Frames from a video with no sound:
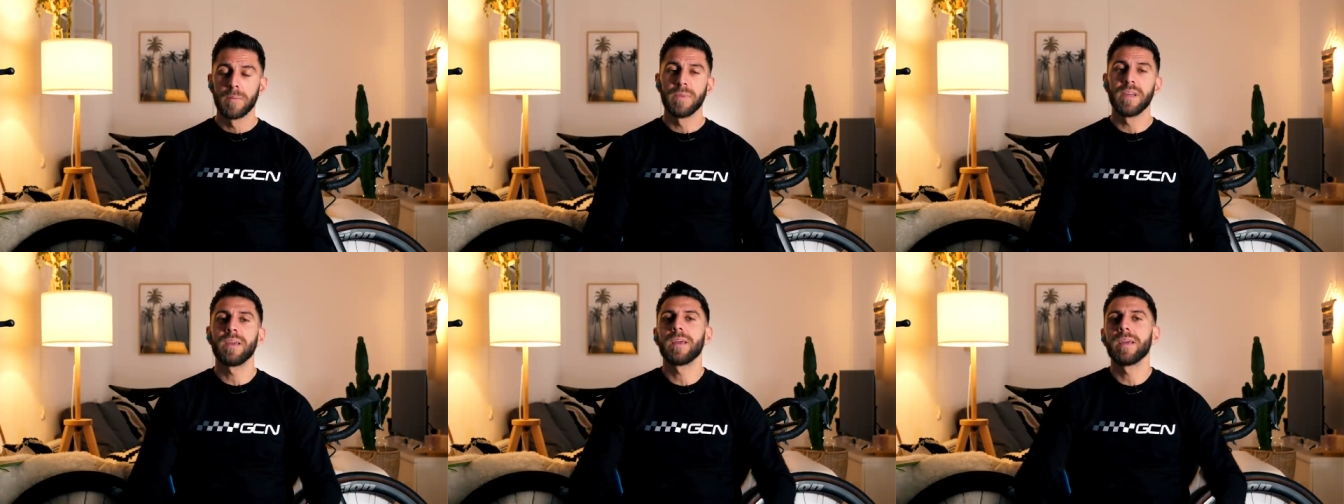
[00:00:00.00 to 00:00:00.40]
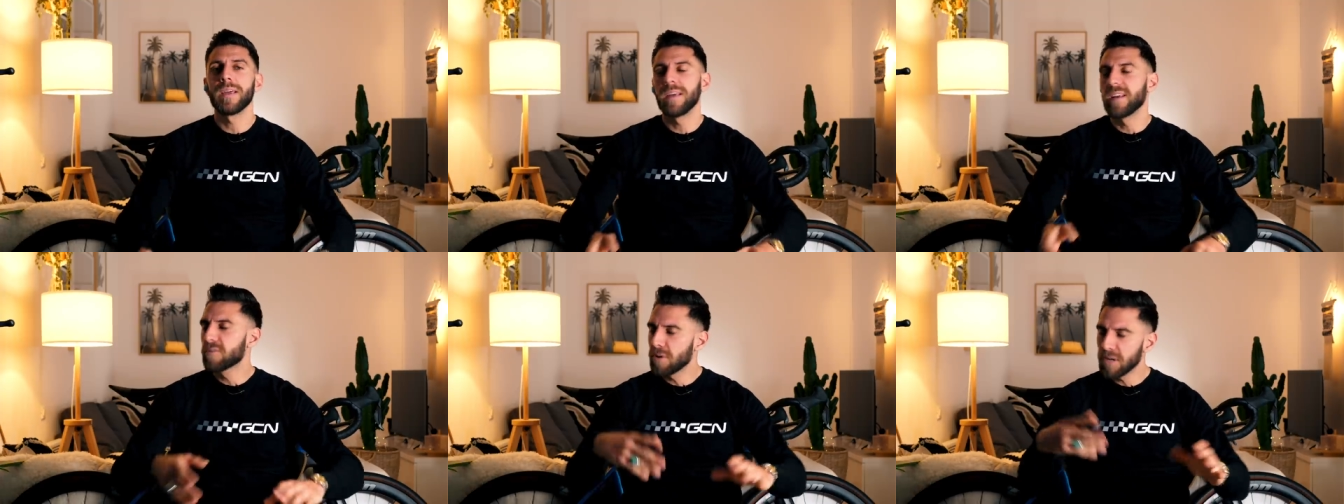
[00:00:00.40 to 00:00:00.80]

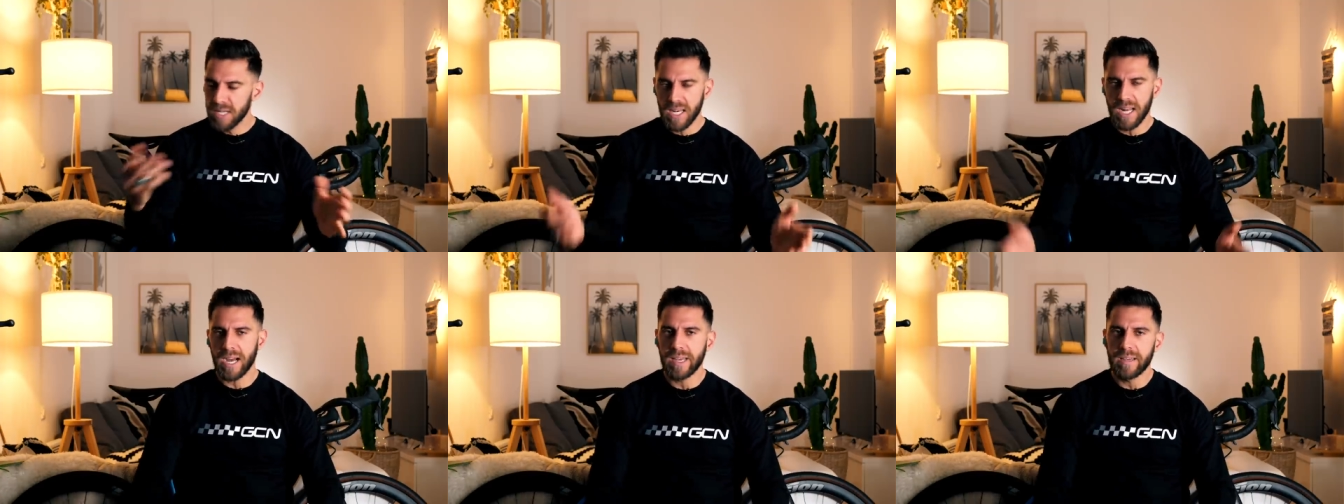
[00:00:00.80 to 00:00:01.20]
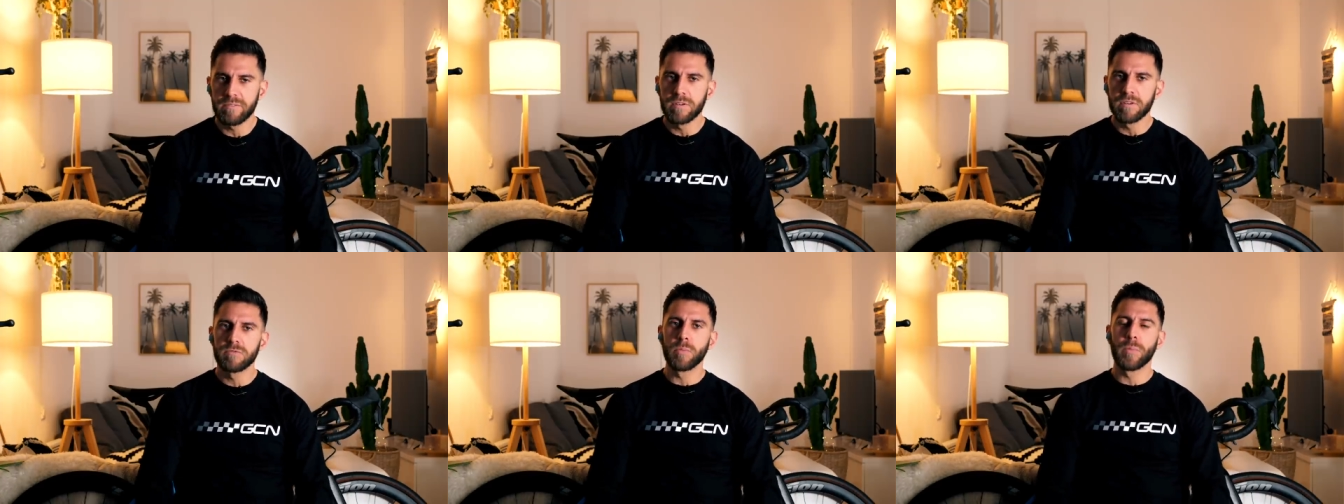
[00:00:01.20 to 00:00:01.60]
Mais quoi qu'il
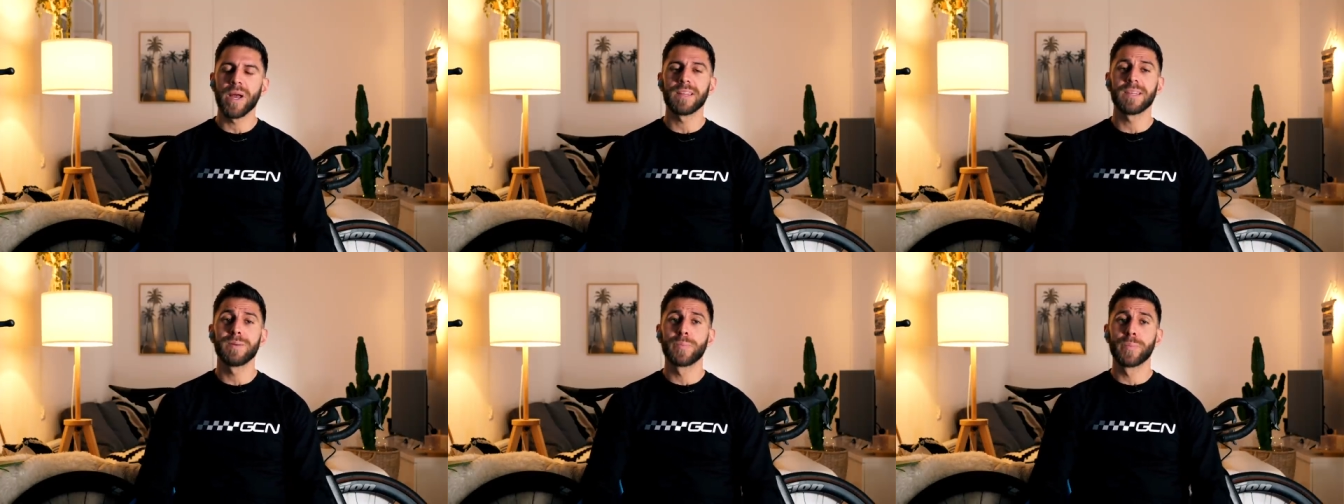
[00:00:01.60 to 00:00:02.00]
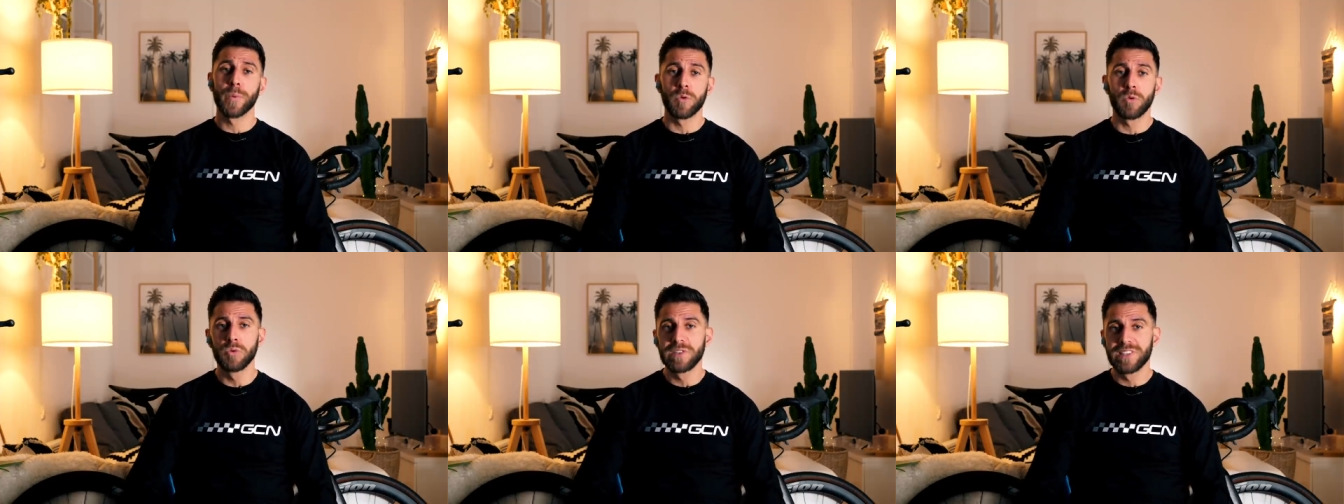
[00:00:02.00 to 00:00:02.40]
arrive, vous perdez
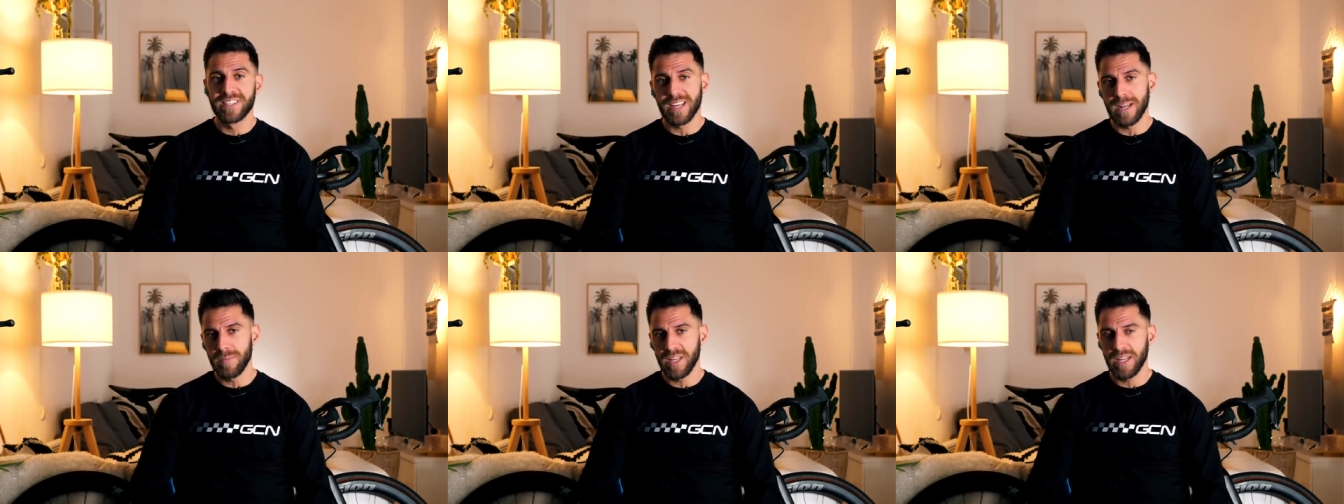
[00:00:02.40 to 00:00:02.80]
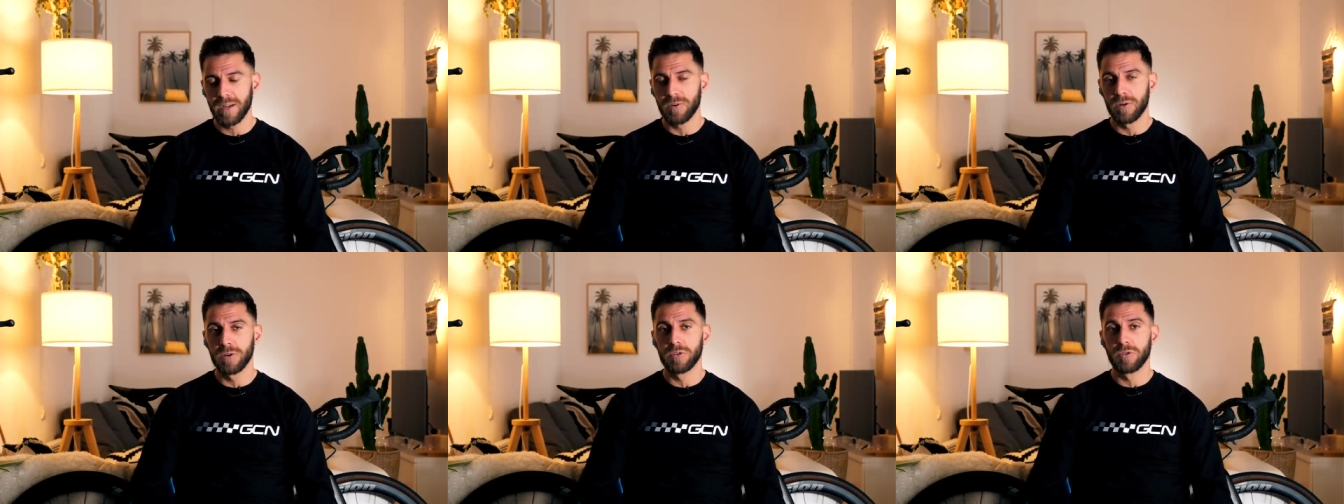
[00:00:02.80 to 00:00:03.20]
beaucoup de sels
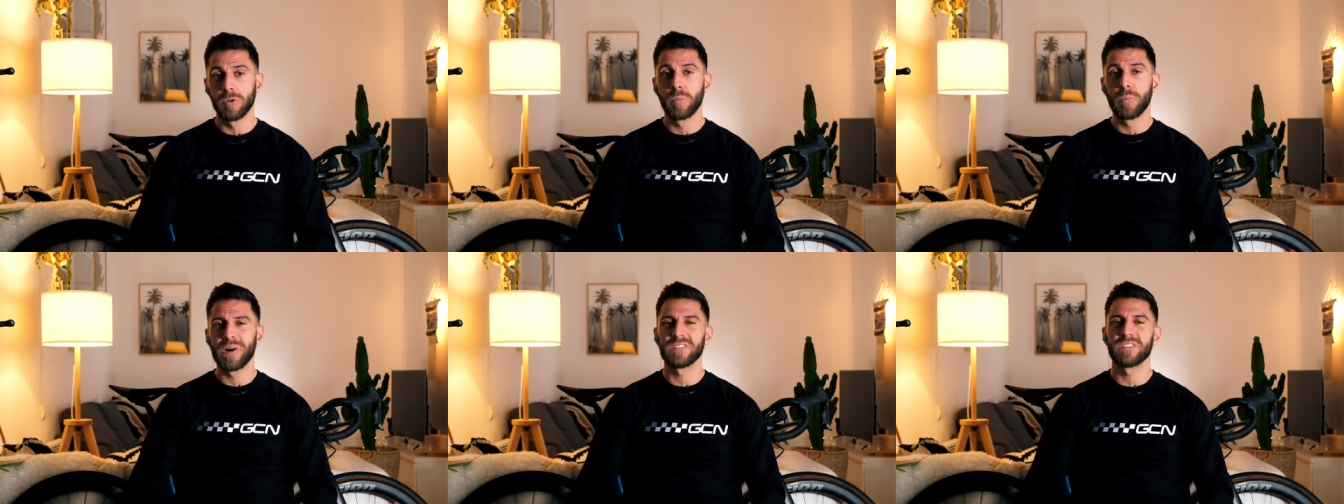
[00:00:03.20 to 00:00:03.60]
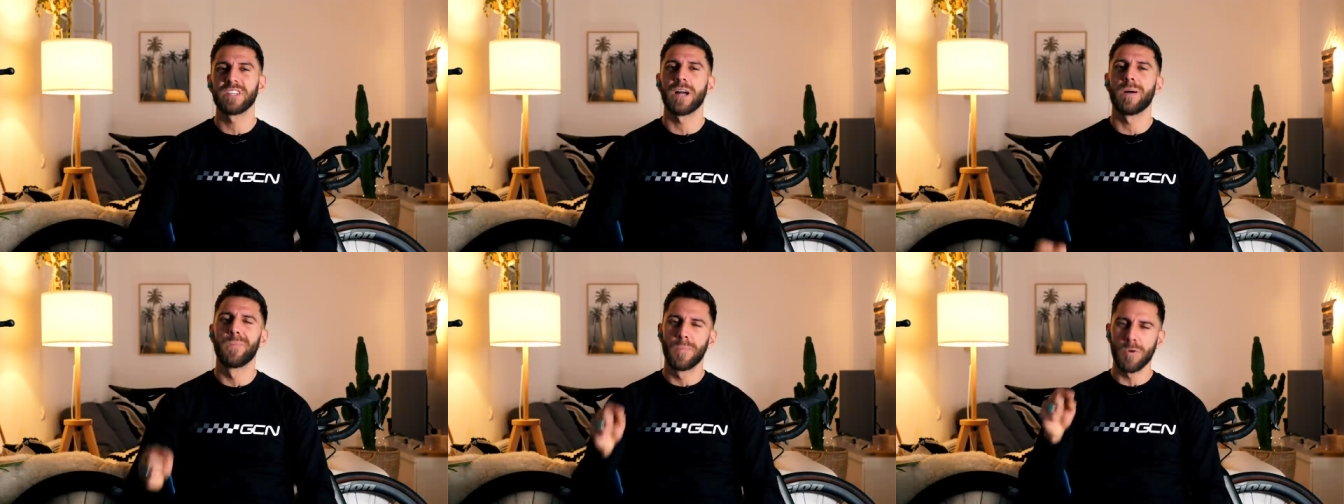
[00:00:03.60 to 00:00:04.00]
minéraux, donc
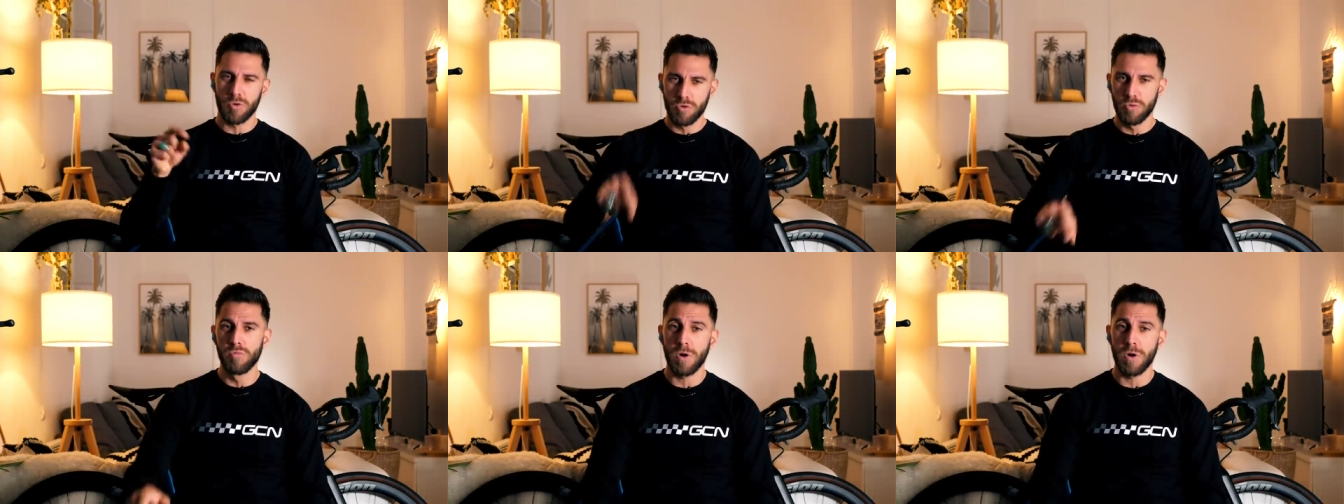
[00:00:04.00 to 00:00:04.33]
pensez à beaucoup